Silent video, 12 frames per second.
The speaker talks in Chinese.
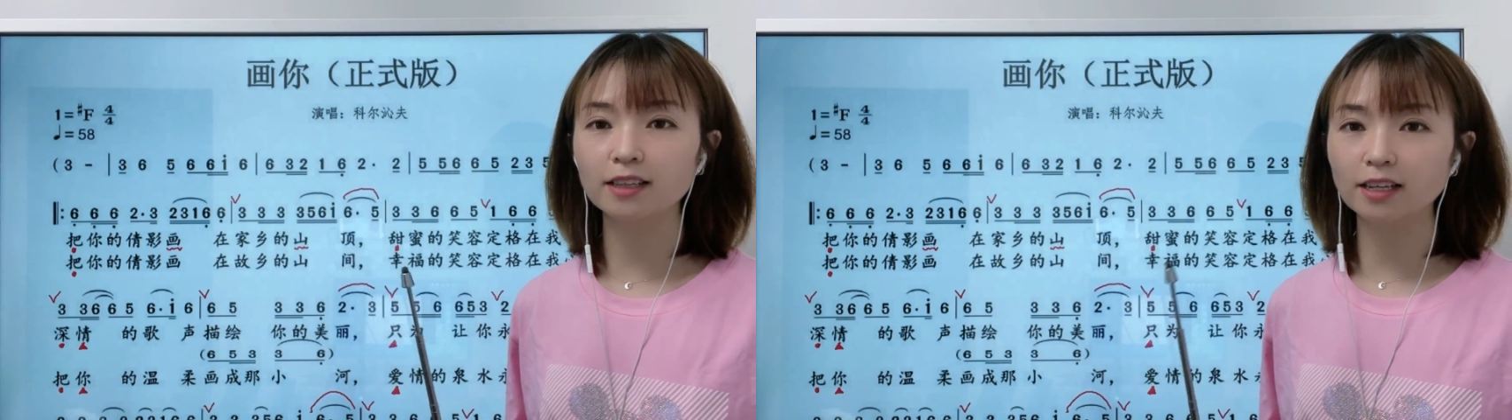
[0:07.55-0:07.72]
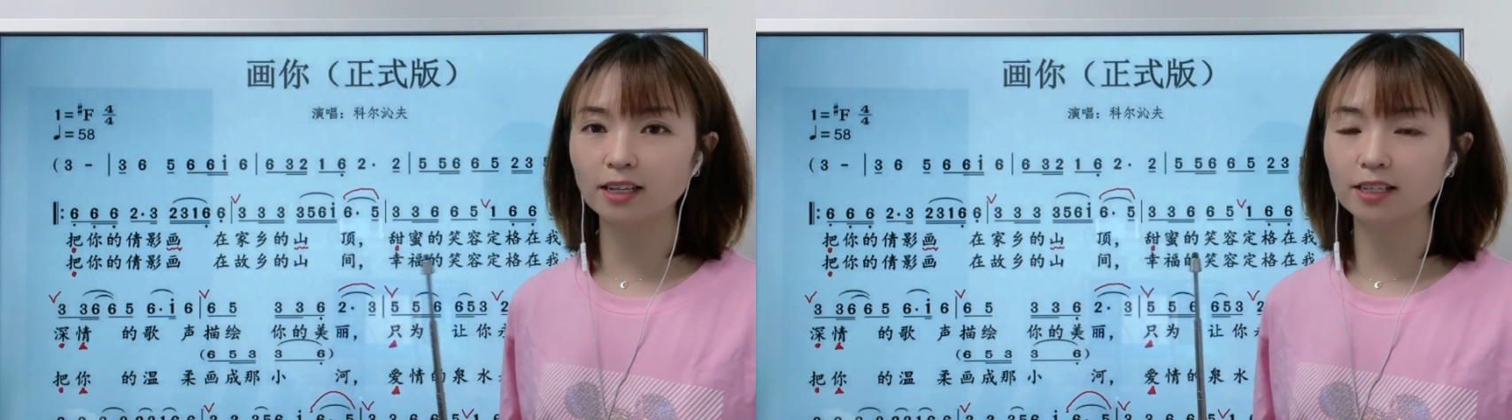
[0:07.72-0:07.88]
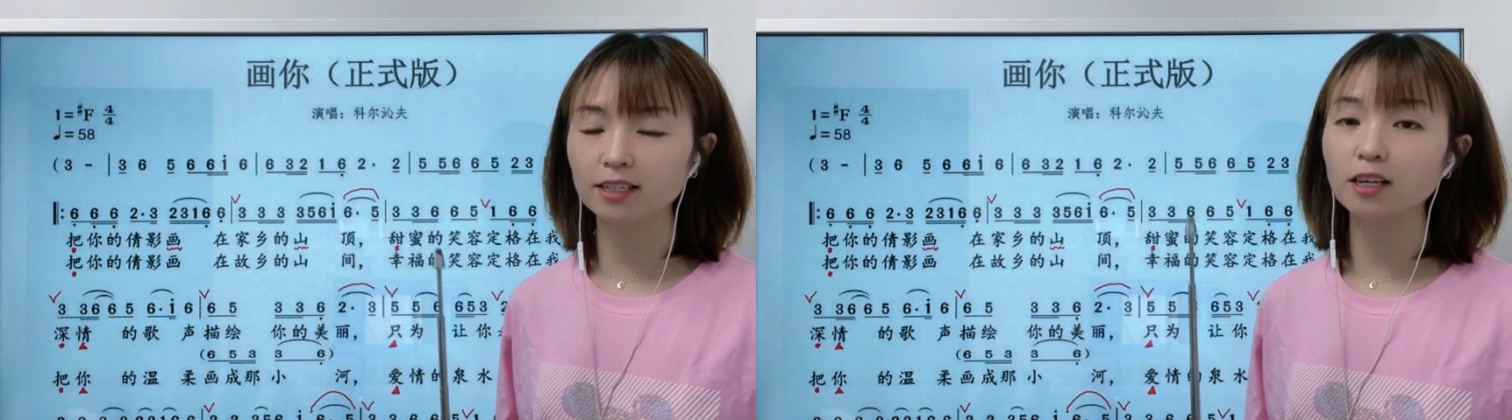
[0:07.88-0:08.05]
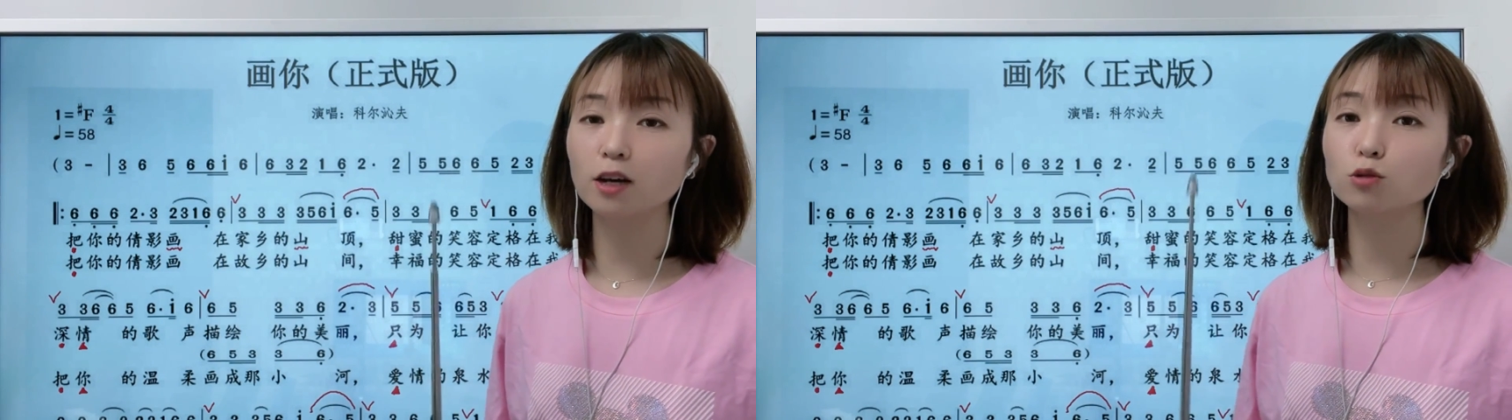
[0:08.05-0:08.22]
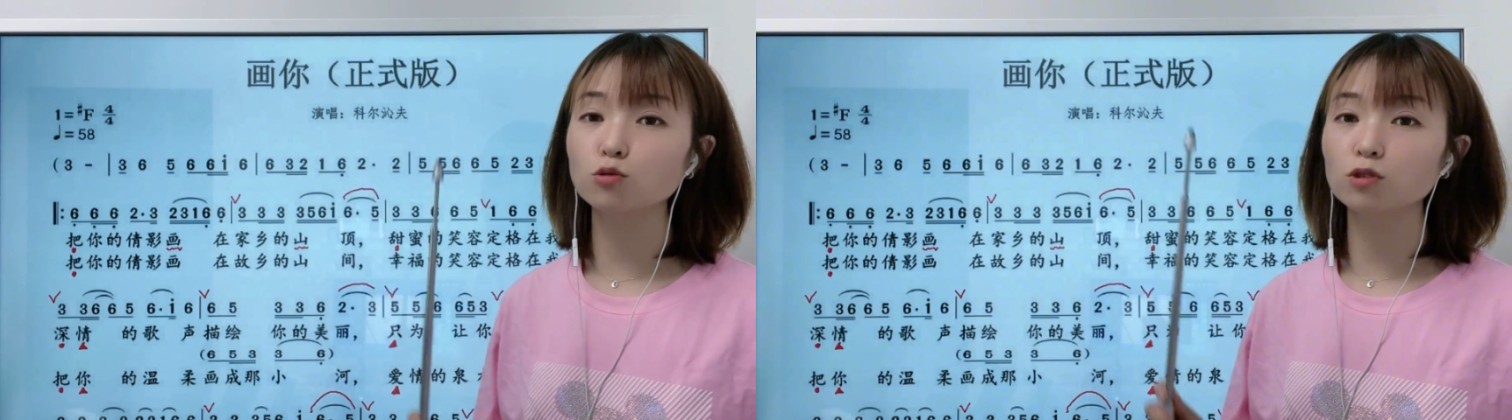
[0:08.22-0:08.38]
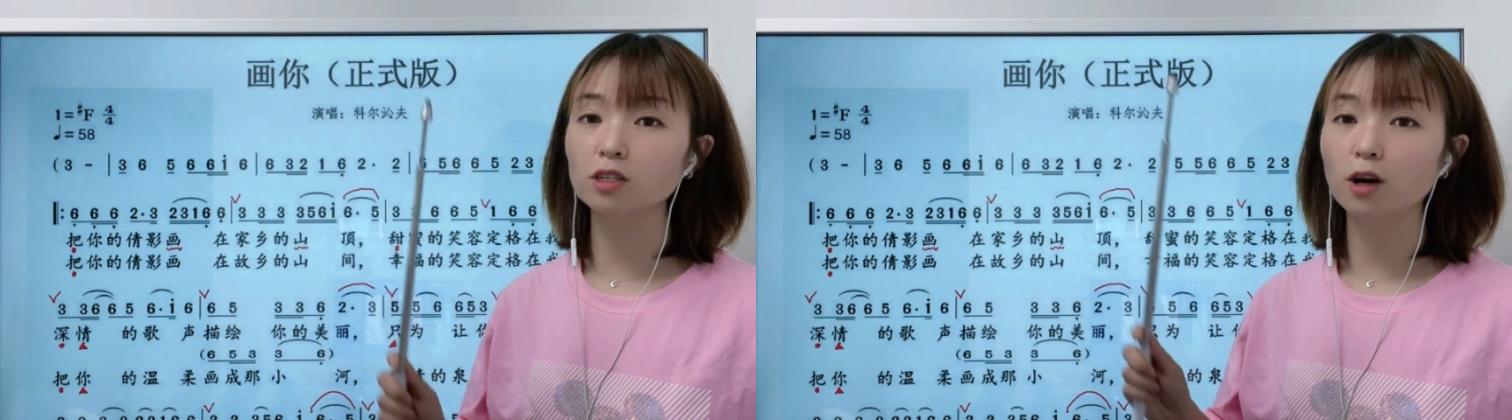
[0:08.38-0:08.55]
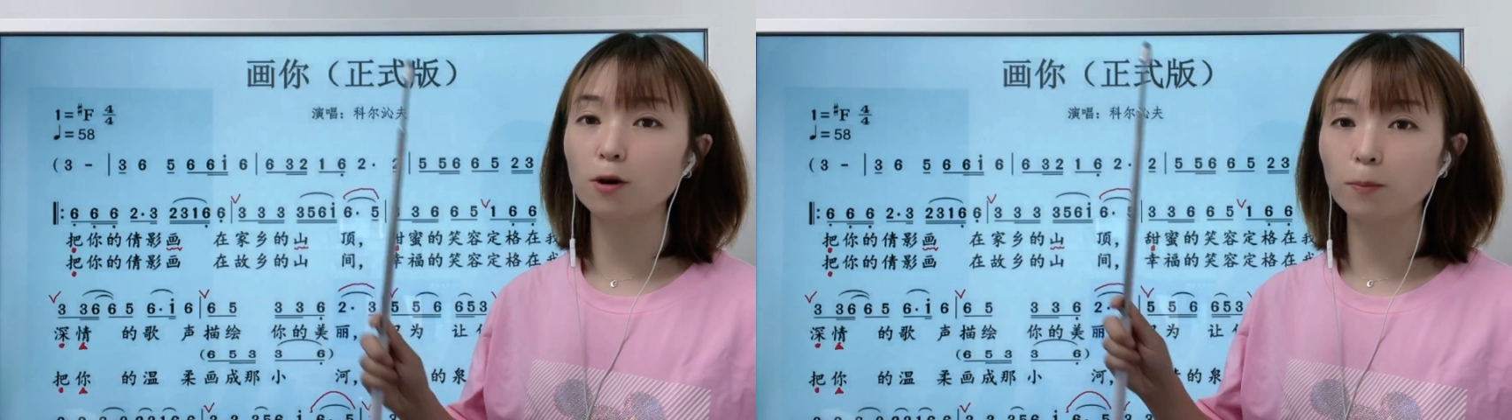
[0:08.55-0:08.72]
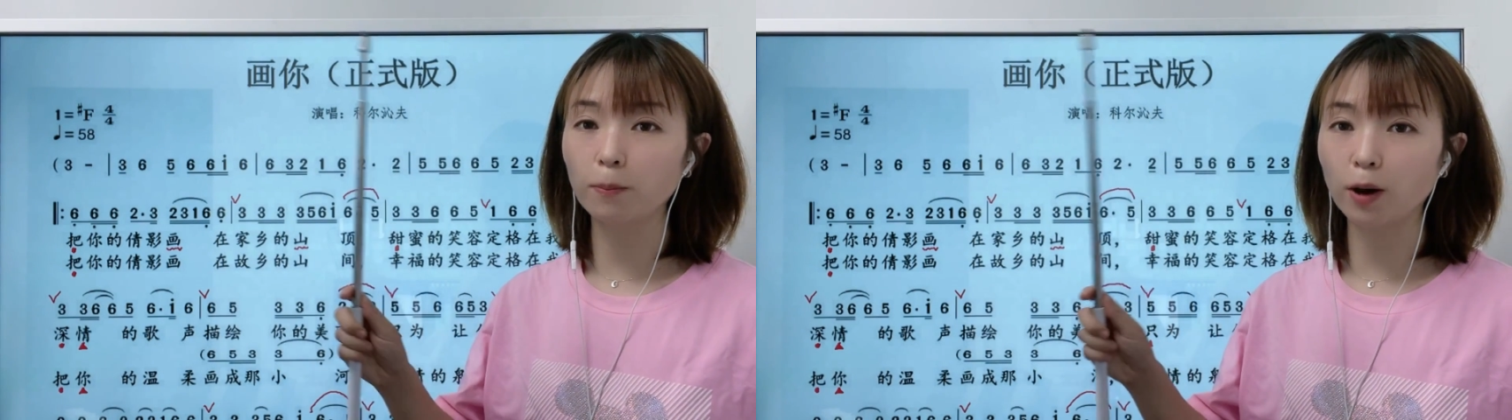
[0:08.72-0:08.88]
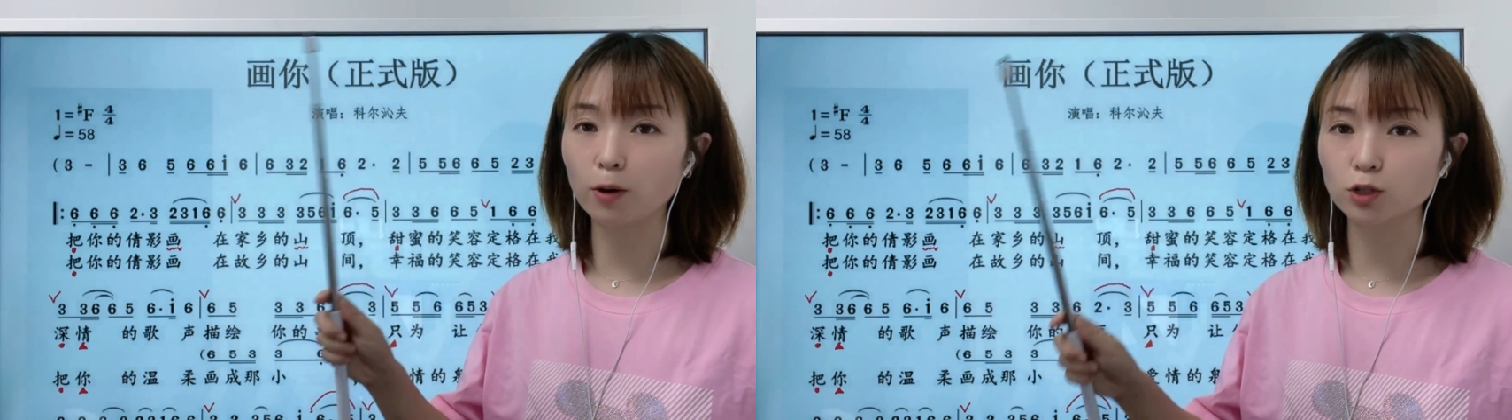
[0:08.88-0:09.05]
大家一定要注意，要
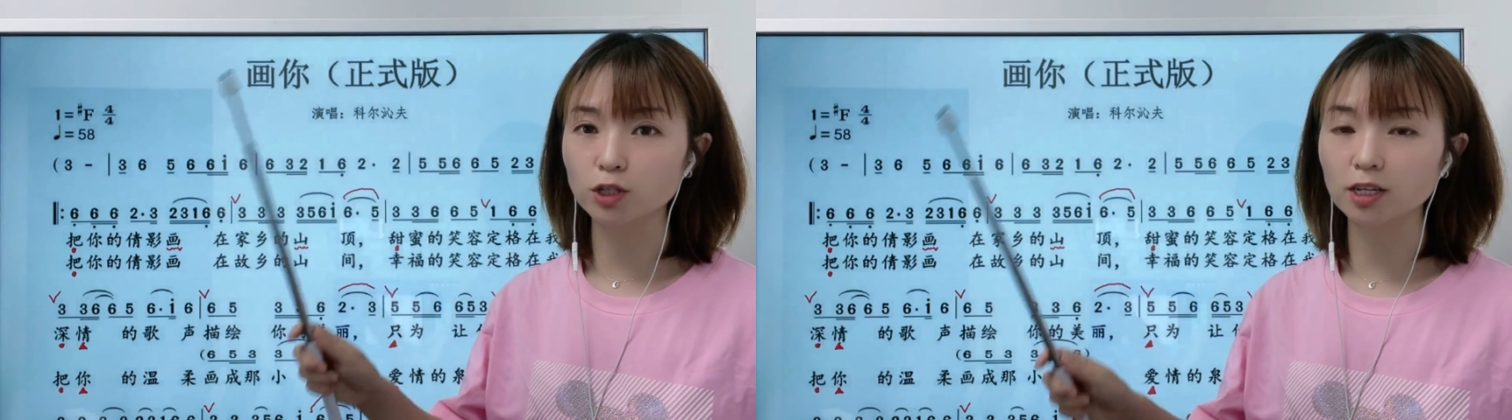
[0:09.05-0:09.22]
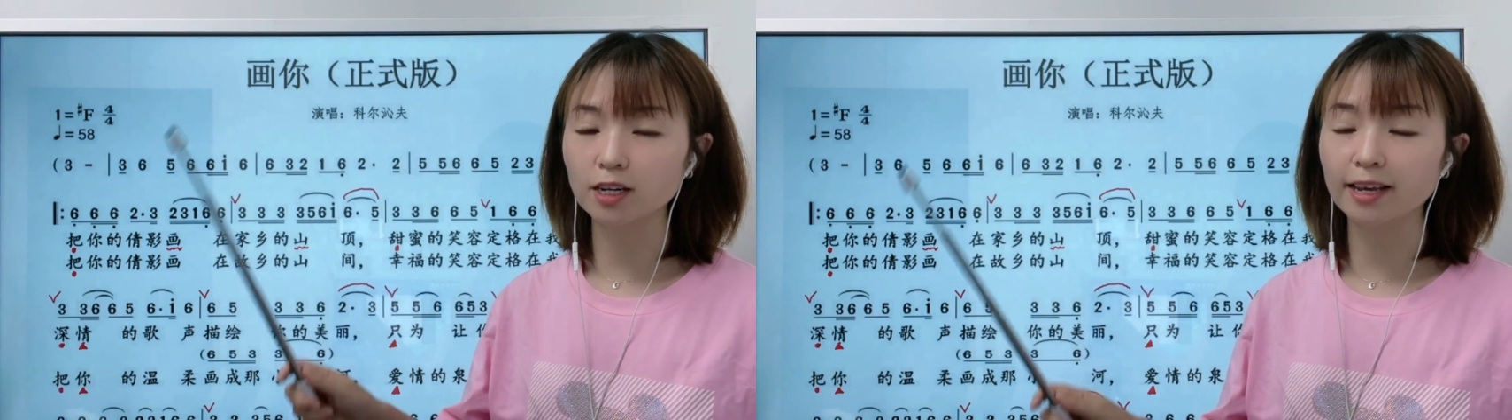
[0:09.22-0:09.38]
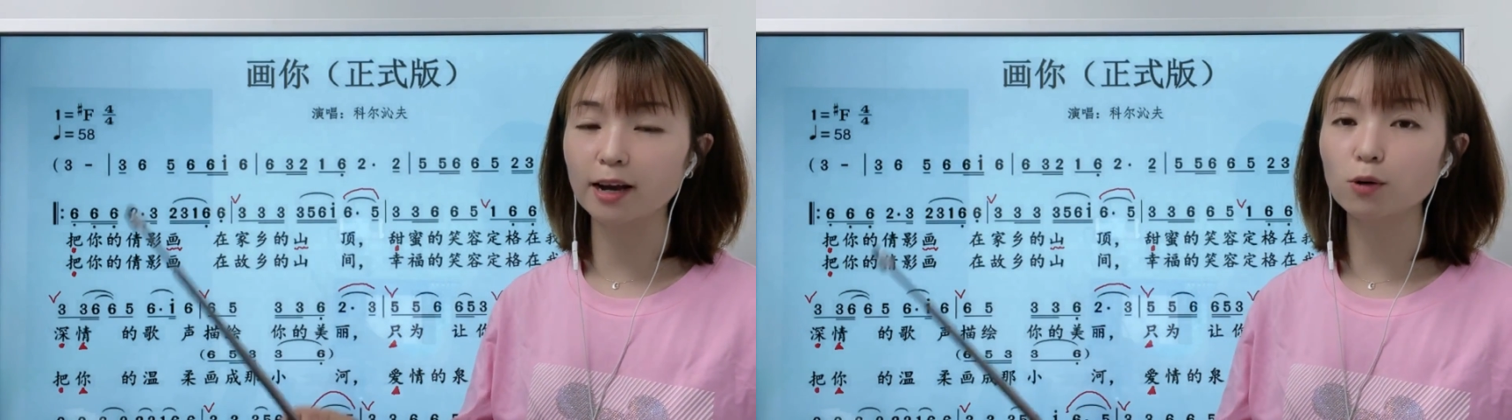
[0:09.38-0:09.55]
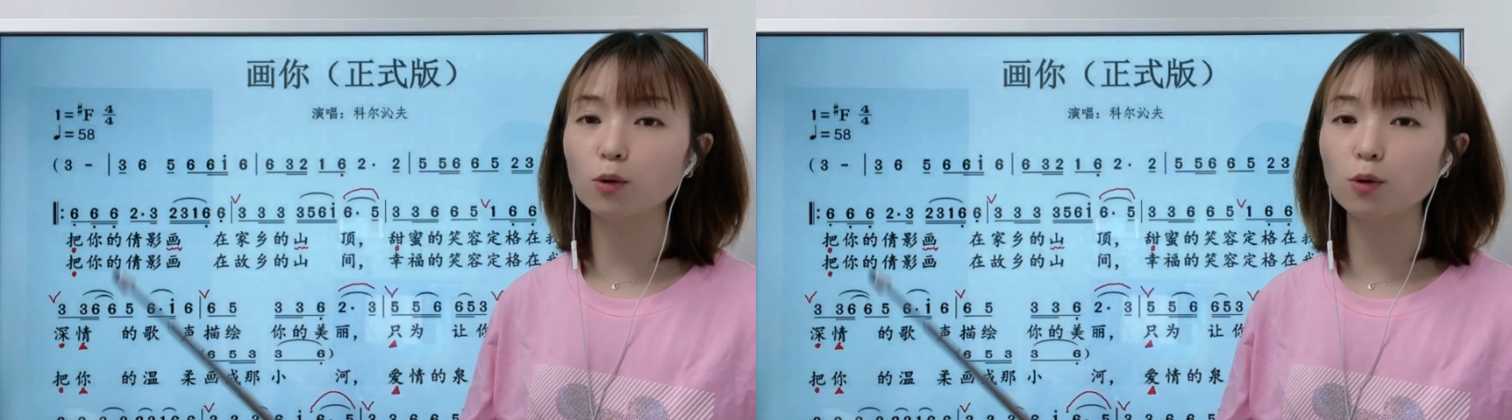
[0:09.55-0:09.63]
保持连